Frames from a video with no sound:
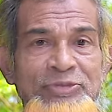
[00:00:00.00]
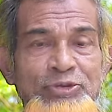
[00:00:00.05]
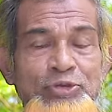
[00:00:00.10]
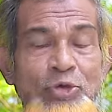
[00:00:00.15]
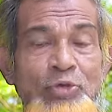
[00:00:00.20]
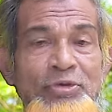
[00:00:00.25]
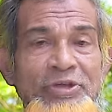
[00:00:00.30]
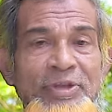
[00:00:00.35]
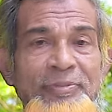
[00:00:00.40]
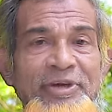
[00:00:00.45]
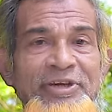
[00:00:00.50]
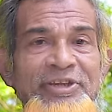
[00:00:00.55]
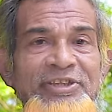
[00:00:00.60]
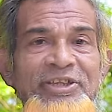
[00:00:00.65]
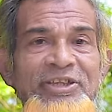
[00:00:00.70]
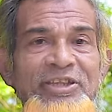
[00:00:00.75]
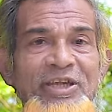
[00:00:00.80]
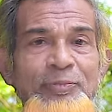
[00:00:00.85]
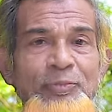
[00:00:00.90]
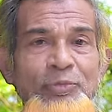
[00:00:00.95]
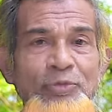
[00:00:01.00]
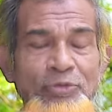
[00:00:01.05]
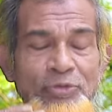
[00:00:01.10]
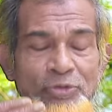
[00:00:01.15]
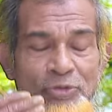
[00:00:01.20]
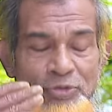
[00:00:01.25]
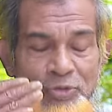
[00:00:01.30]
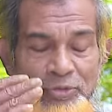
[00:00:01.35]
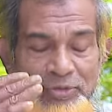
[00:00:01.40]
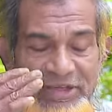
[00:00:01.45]
যখন আমরা নিতে থাকবো
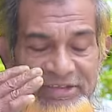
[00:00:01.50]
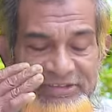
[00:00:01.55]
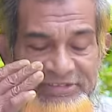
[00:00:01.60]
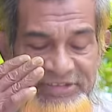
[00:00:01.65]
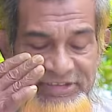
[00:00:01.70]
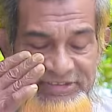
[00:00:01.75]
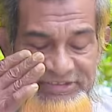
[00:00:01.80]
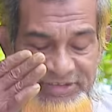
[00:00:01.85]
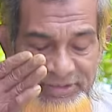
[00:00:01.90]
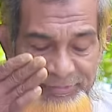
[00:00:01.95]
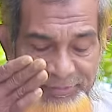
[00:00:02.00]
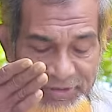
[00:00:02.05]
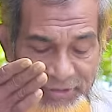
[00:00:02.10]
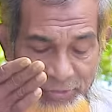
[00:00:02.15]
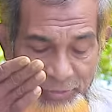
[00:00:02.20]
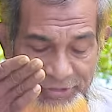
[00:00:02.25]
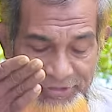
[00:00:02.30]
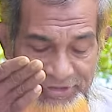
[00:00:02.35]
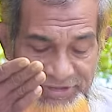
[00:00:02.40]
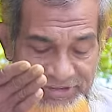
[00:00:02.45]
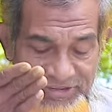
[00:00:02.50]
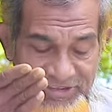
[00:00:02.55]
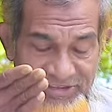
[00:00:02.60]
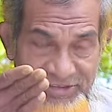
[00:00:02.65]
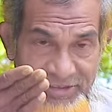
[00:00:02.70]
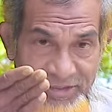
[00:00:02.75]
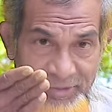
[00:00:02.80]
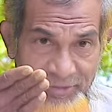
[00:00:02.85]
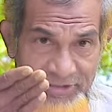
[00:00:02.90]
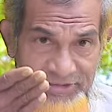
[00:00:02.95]
তখন আস্তে আস্তে আমরা ওই নিঃশ্বাস
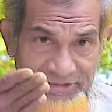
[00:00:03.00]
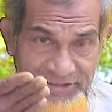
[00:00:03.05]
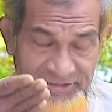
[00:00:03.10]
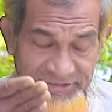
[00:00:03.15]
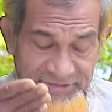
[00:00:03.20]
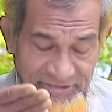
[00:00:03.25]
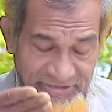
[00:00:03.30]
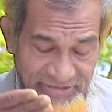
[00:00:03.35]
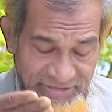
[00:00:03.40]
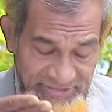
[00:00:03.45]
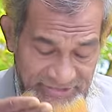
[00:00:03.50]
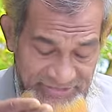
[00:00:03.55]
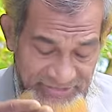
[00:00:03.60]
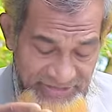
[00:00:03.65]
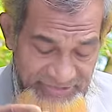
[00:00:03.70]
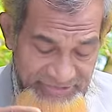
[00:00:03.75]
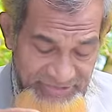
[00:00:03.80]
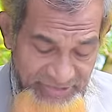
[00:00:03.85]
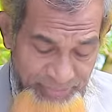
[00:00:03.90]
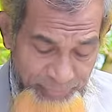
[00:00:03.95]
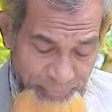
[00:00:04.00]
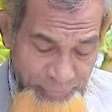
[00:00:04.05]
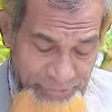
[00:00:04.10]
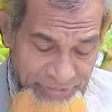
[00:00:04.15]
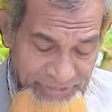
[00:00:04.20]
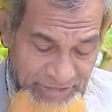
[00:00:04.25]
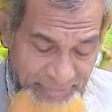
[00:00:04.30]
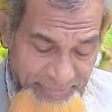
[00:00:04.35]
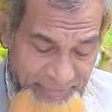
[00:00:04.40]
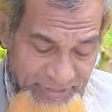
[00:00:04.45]
নেওয়ার সাথে সাথে আস্তে আস্তে
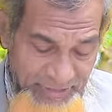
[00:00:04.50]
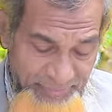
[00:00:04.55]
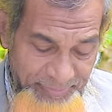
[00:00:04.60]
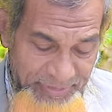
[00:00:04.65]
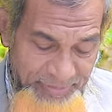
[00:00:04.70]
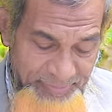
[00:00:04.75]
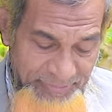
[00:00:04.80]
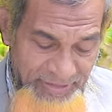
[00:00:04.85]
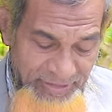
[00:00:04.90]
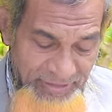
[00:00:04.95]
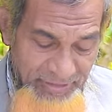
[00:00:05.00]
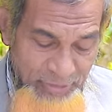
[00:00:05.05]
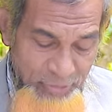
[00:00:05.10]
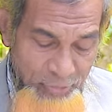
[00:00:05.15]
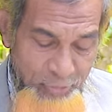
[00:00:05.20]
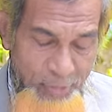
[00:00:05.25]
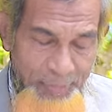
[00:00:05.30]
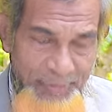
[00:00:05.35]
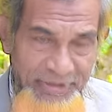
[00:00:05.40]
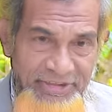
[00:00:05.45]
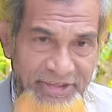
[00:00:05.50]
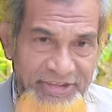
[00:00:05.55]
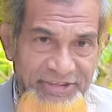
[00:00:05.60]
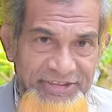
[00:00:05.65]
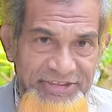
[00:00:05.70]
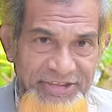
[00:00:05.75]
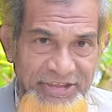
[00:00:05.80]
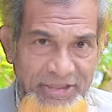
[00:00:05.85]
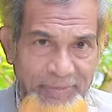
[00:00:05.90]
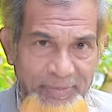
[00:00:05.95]
প্রতি ধাপে ধাপে আমরা কপালটা
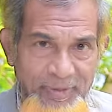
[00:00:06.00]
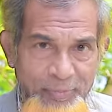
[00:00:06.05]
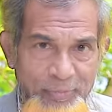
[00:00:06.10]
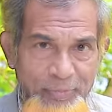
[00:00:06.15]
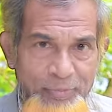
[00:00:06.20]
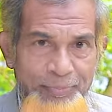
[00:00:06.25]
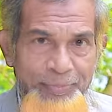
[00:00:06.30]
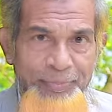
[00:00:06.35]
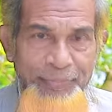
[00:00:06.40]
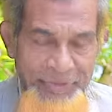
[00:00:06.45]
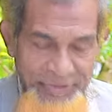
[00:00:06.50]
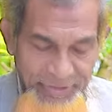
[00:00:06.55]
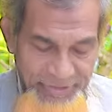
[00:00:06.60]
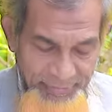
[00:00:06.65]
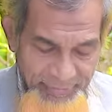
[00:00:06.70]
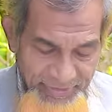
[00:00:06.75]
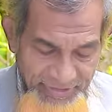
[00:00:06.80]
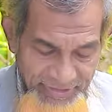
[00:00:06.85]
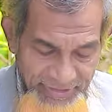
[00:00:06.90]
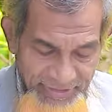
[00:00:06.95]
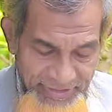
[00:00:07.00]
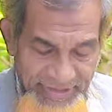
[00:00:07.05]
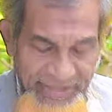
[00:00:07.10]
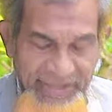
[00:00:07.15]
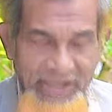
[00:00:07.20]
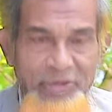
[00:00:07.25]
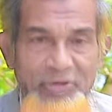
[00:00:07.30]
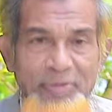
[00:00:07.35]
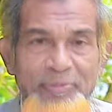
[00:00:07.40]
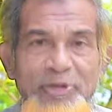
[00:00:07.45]
নিচে নামাবো নেমে
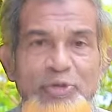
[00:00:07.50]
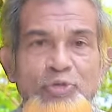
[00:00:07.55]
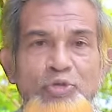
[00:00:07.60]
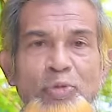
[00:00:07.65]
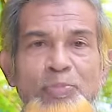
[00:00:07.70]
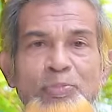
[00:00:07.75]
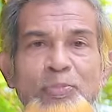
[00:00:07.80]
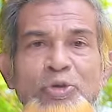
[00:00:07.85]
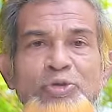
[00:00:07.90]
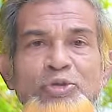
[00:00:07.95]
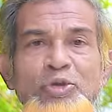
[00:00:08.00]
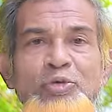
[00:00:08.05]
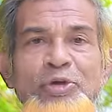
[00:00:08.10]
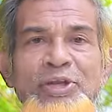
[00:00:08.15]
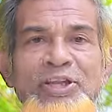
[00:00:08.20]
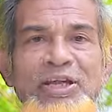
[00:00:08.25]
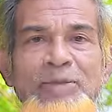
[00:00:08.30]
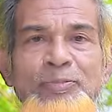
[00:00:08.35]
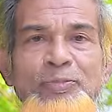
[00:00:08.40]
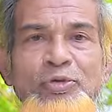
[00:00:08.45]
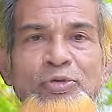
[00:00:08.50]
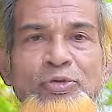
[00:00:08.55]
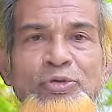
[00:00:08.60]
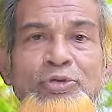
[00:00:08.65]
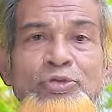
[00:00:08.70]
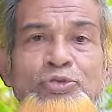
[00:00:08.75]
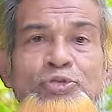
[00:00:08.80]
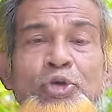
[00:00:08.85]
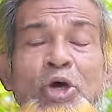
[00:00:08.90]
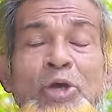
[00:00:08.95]
এখানে আমরা দম বন্ধ করে রাখবো
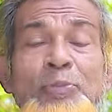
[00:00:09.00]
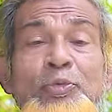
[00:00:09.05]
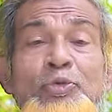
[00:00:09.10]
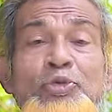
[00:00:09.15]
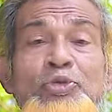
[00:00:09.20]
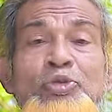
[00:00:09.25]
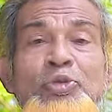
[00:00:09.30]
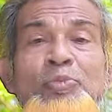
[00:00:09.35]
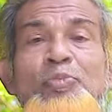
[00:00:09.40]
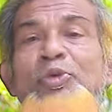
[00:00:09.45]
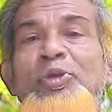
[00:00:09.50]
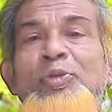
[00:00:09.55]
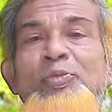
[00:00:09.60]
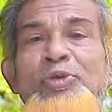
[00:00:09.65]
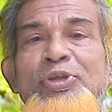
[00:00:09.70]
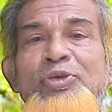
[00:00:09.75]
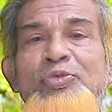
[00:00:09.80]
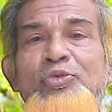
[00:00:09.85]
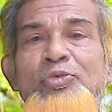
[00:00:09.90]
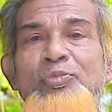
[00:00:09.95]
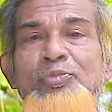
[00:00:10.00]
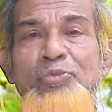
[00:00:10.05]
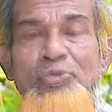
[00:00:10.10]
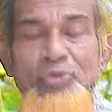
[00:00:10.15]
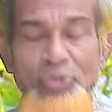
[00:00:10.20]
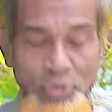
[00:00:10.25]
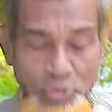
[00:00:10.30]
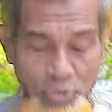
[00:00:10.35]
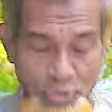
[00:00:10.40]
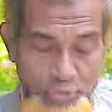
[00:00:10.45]
ছয় পর্যন্ত মনে মনে গুনবো
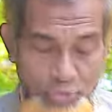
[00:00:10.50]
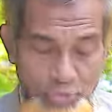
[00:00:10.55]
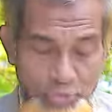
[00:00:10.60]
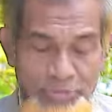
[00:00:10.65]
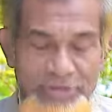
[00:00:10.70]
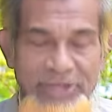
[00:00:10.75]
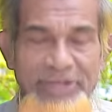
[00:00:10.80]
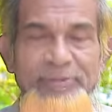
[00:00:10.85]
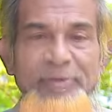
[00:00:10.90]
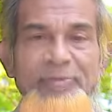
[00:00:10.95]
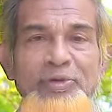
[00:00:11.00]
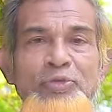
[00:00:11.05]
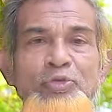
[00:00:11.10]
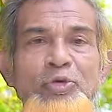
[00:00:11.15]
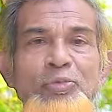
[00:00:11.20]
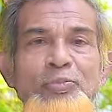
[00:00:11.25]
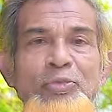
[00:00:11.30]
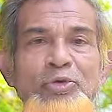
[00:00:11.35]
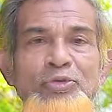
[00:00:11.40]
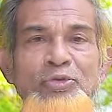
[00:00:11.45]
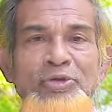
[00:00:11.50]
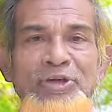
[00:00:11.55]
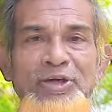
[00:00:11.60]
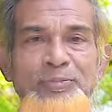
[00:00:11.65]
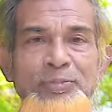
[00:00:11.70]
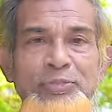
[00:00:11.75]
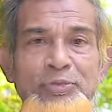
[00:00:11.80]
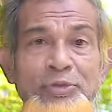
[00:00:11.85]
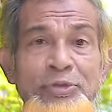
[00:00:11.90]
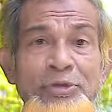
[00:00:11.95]
অতটুক টাইম আমরা দম বন্ধ
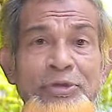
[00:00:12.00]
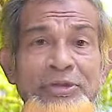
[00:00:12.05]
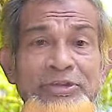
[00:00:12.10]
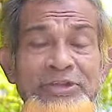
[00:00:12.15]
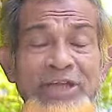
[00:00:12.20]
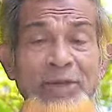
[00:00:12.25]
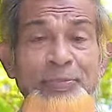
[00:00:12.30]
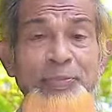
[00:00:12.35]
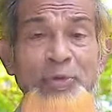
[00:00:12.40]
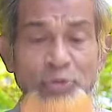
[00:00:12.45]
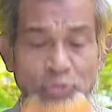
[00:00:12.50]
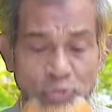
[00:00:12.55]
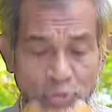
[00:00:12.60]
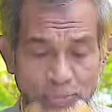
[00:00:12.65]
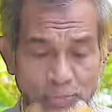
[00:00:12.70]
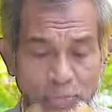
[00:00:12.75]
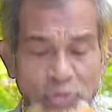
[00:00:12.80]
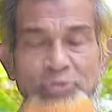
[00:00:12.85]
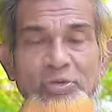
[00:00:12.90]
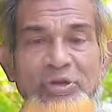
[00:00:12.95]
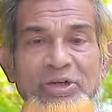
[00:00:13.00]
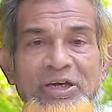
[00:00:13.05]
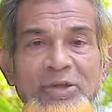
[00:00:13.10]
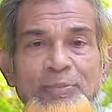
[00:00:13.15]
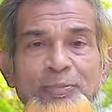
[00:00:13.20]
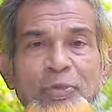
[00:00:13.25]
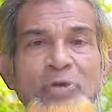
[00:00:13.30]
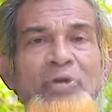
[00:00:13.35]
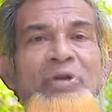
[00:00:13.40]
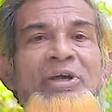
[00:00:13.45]
রাখবো তারপর দম বন্ধ
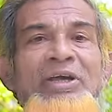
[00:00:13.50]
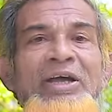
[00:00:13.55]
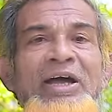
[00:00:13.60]
রাখার পর